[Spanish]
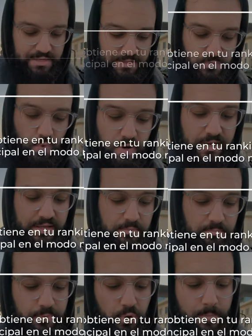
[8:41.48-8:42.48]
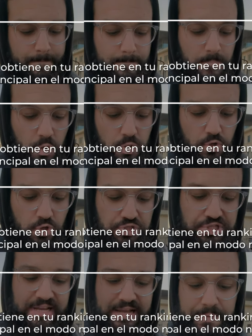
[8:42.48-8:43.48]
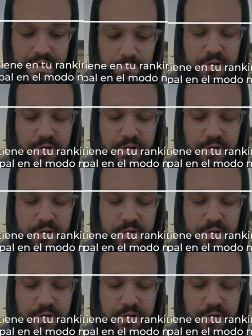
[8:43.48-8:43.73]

en tu ranking por modo noche cámara